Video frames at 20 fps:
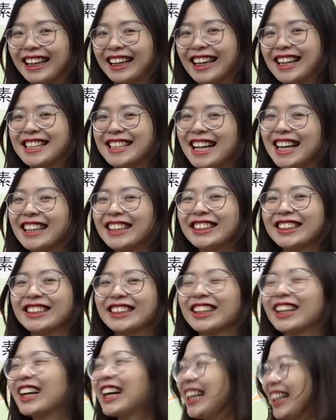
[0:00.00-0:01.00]
được chưa
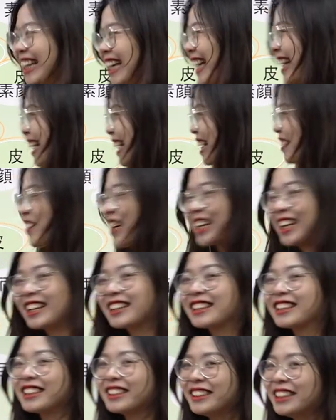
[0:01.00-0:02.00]
ok các bạn đã
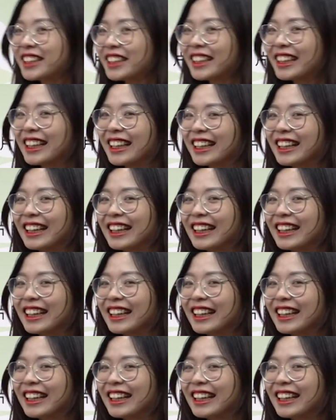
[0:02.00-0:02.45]
nhớ được uh,